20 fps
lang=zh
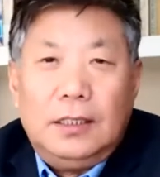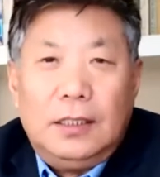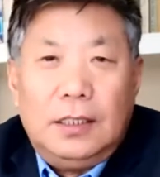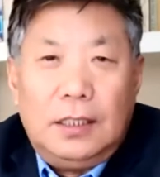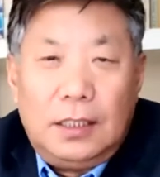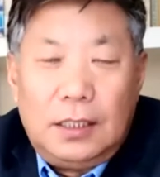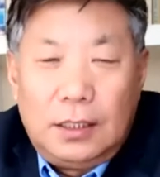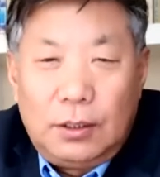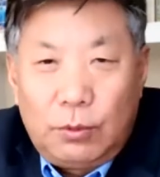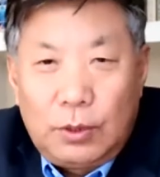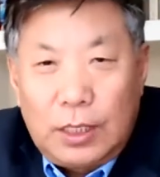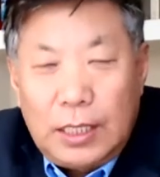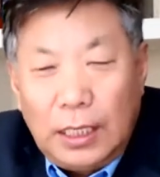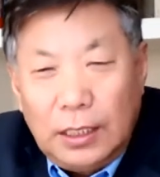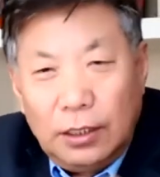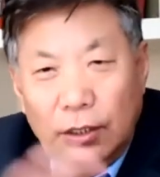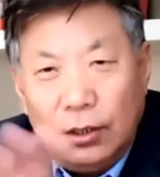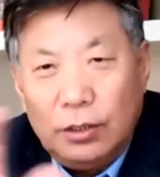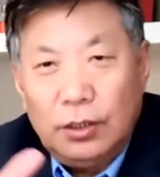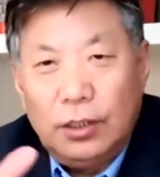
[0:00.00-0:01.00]
呃，我看
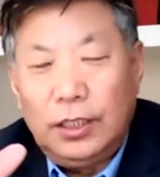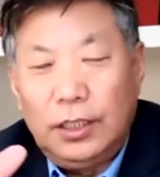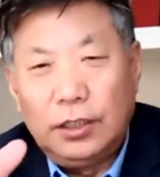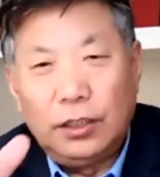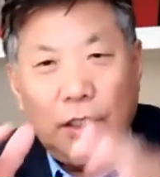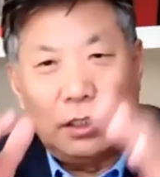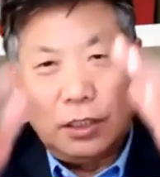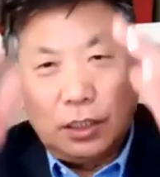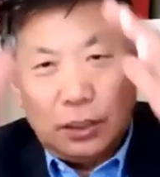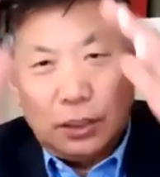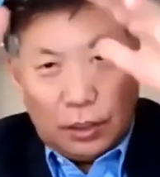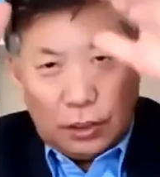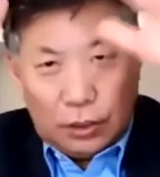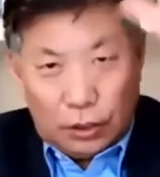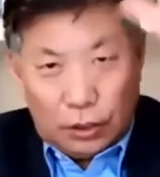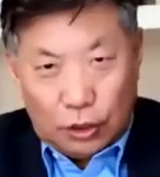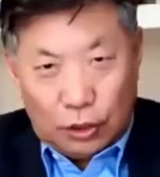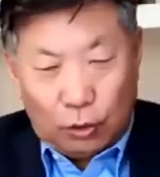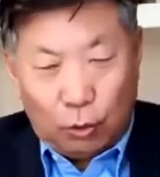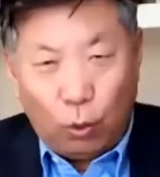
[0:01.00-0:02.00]
到林昭的
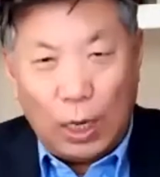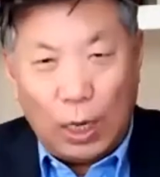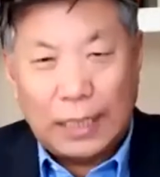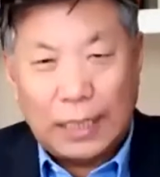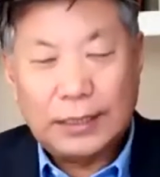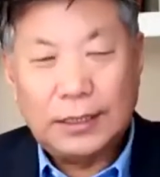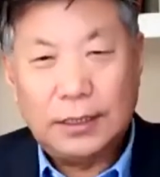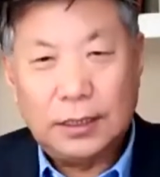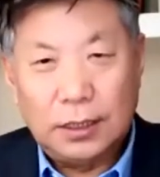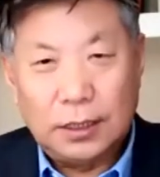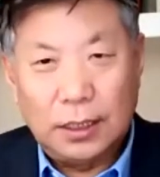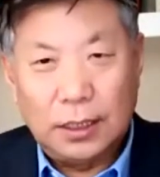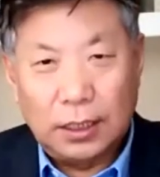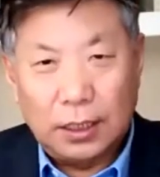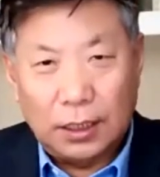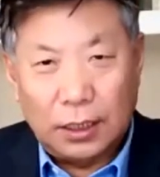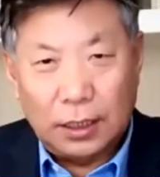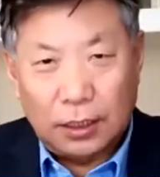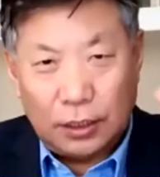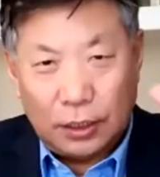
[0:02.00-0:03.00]
画，那
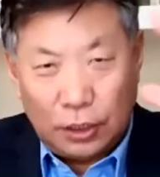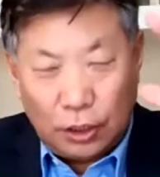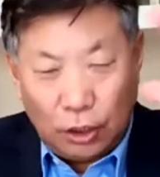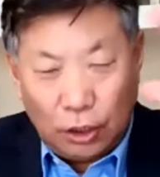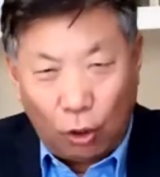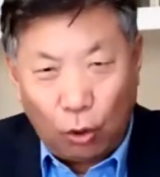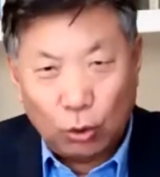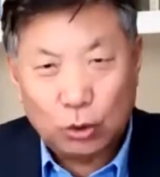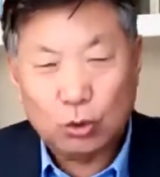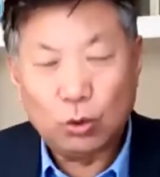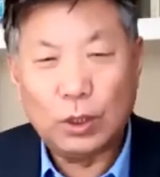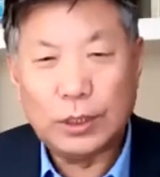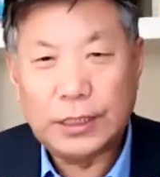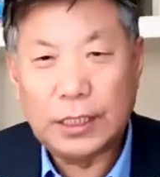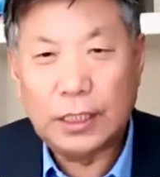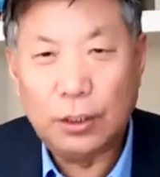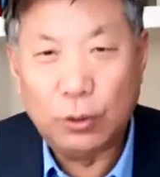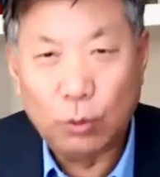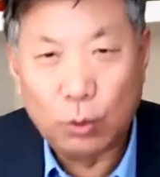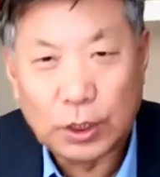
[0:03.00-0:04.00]
个雕塑
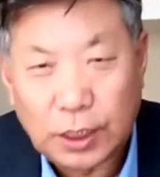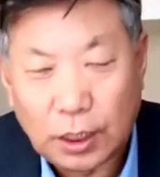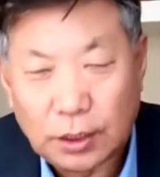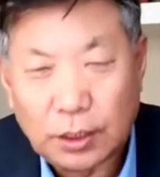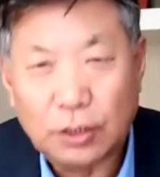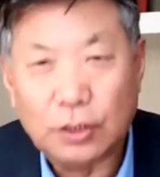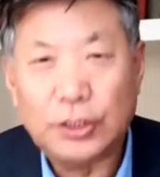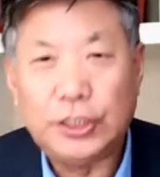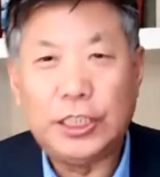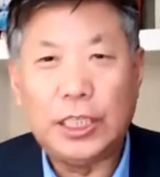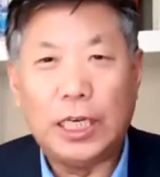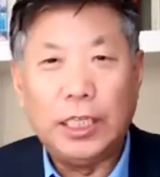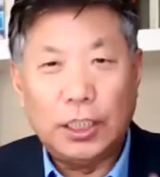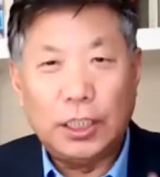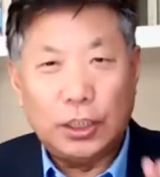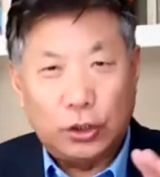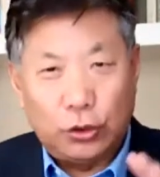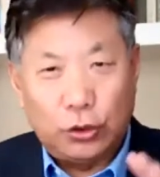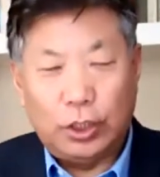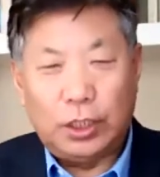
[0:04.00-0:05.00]
在落成的时候，钱
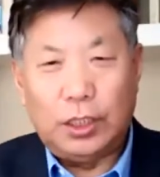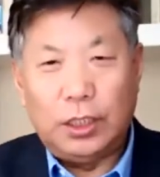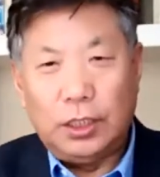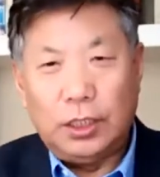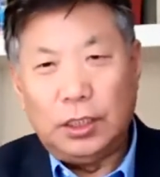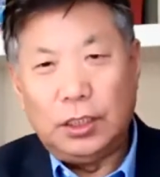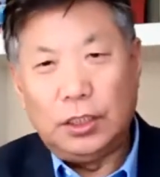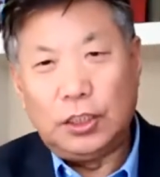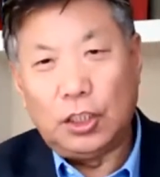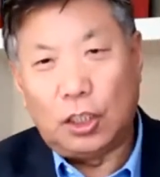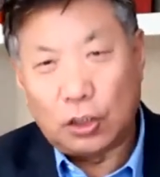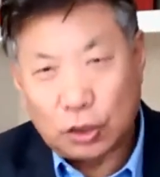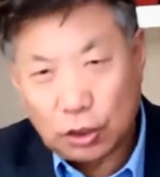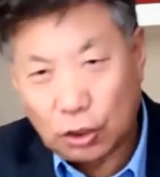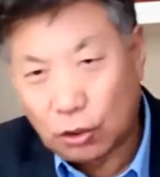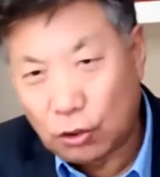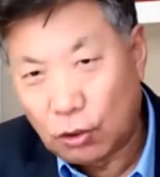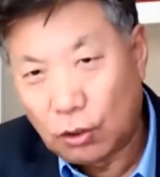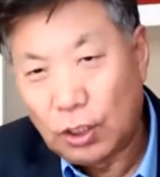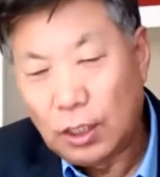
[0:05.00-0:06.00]
理群教
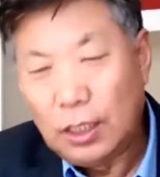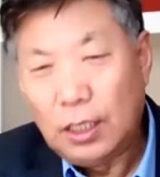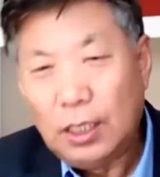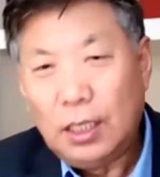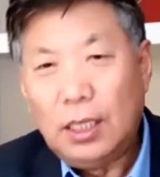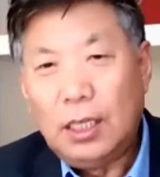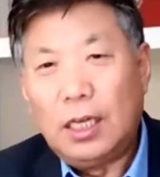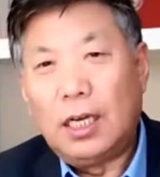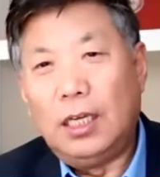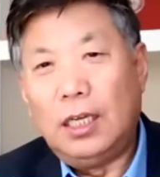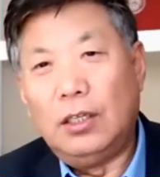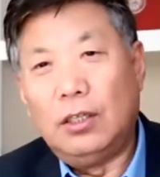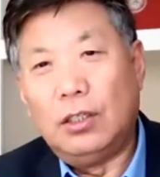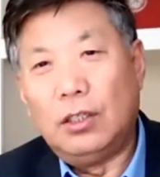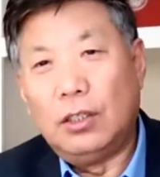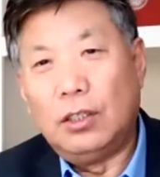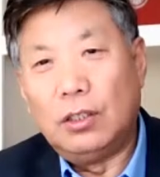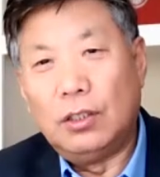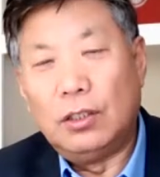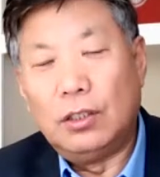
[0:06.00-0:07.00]
授，还
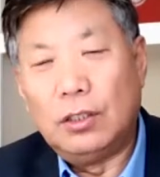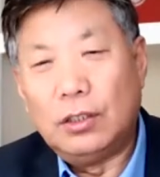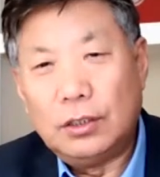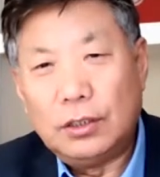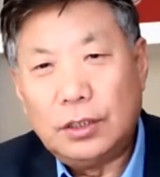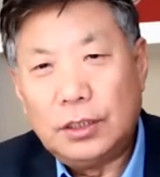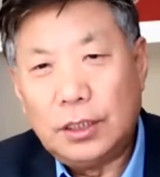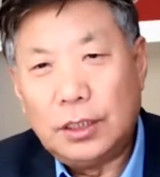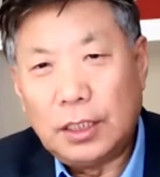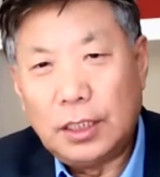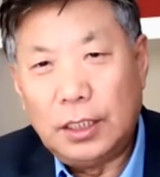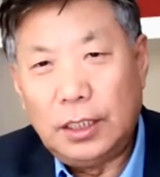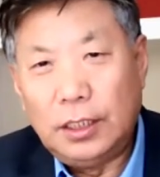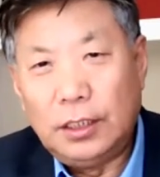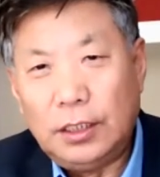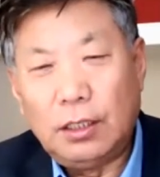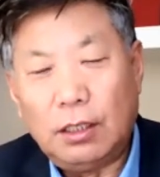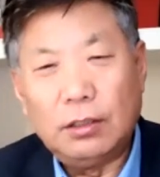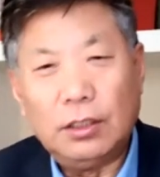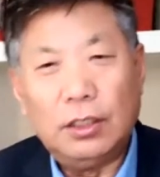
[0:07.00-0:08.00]
有这个
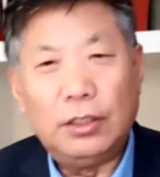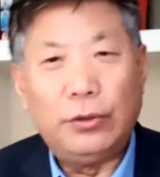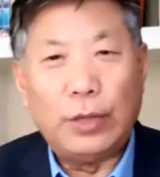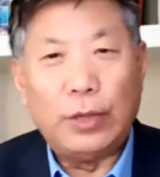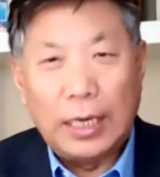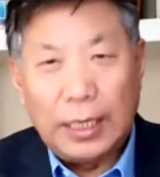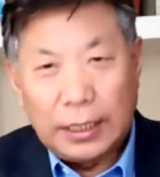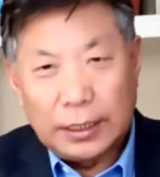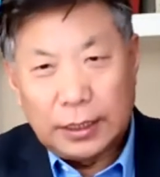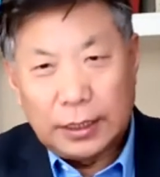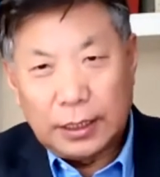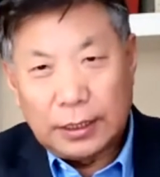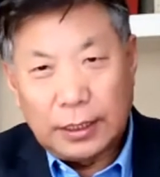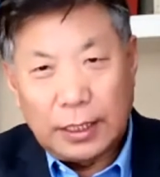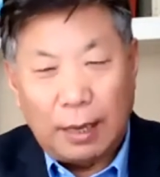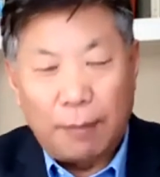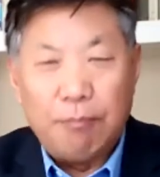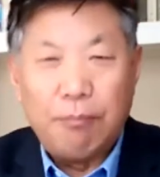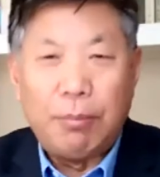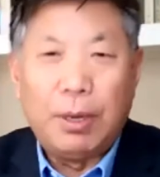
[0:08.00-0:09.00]
林昭的原来的
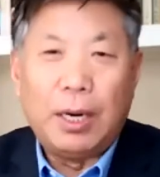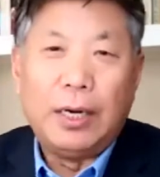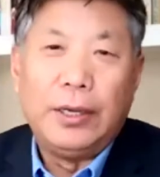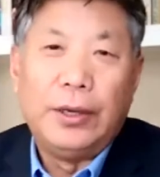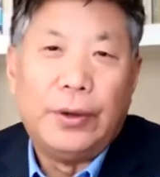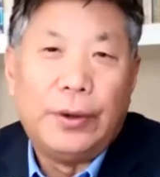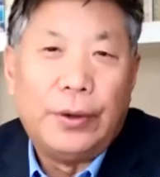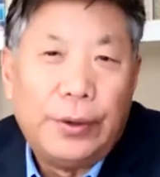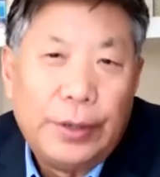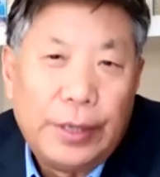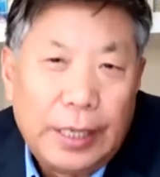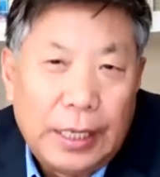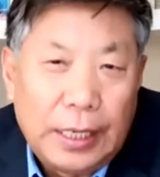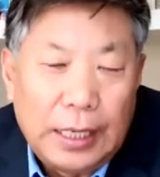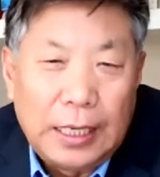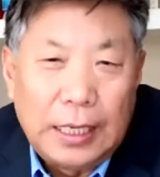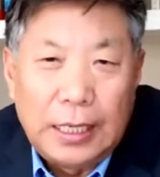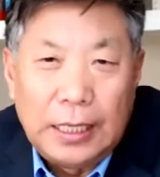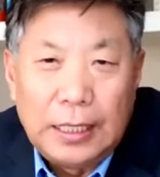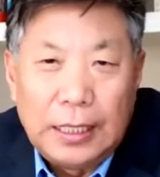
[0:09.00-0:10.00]
男朋友
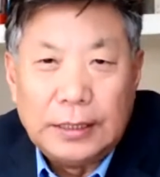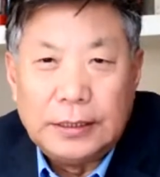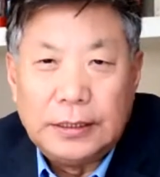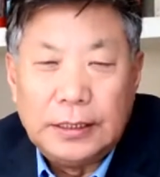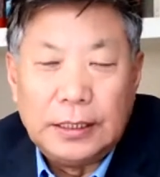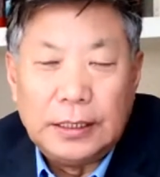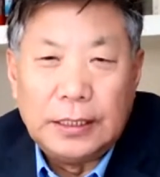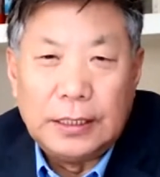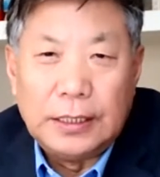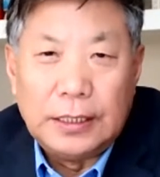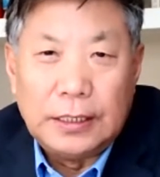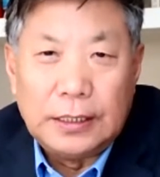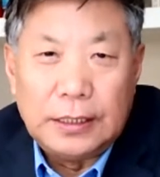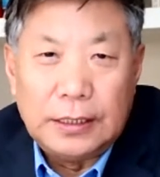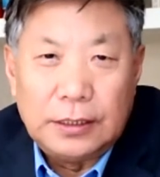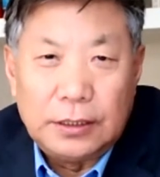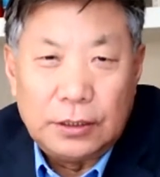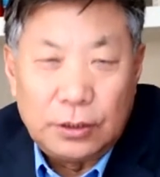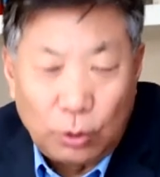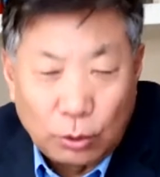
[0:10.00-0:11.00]
啊，这
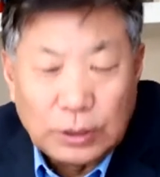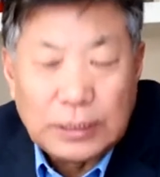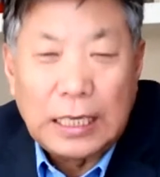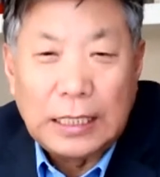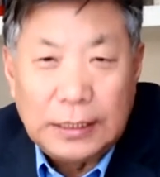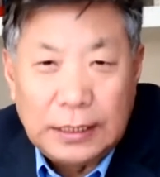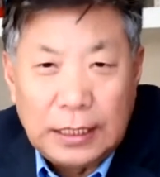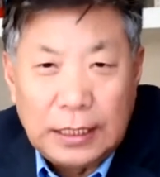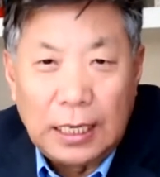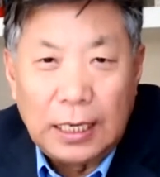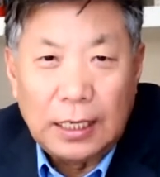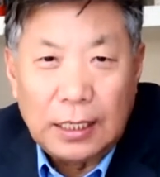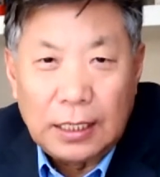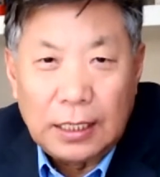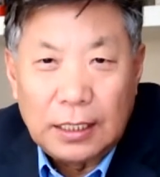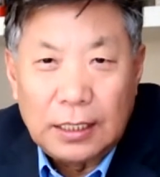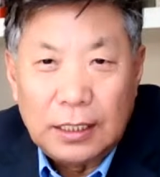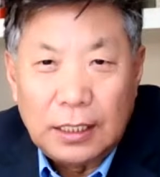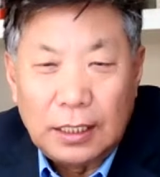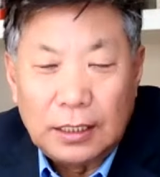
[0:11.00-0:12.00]
个都参加了
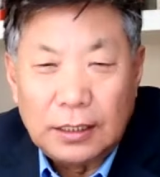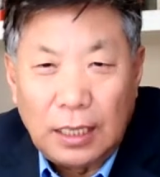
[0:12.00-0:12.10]
啊。